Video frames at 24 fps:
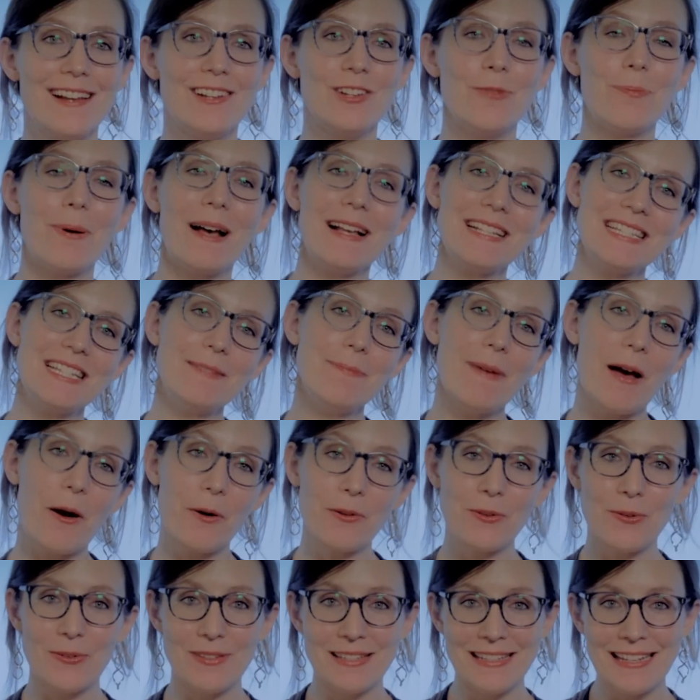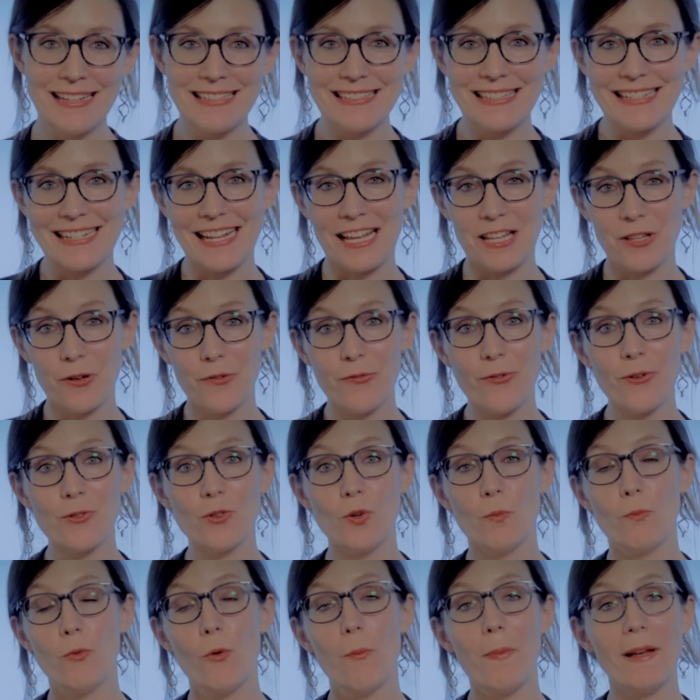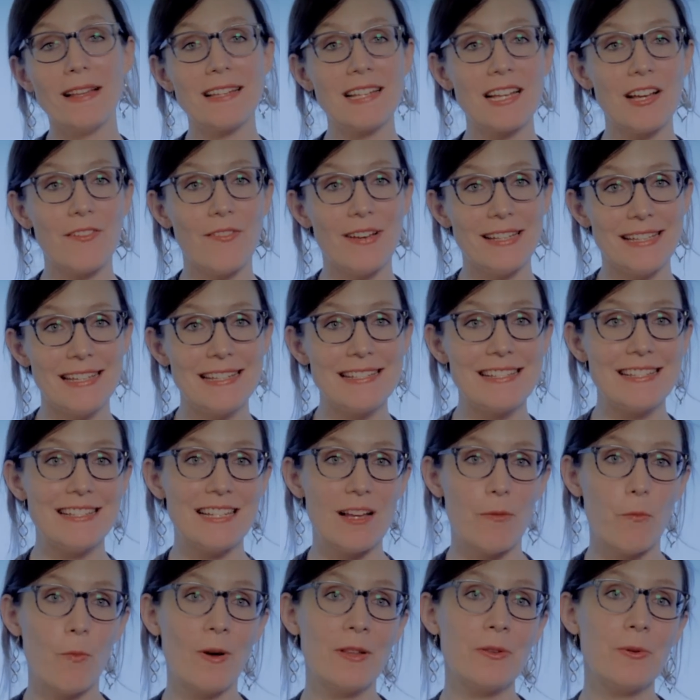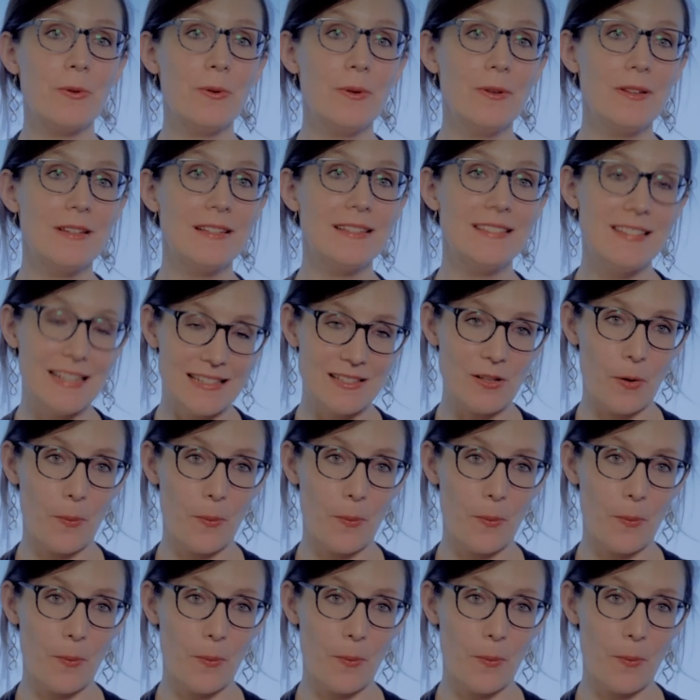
Le principe à retenir, c'est qu'un enfant ne peut pas travailler s'il a moins de 16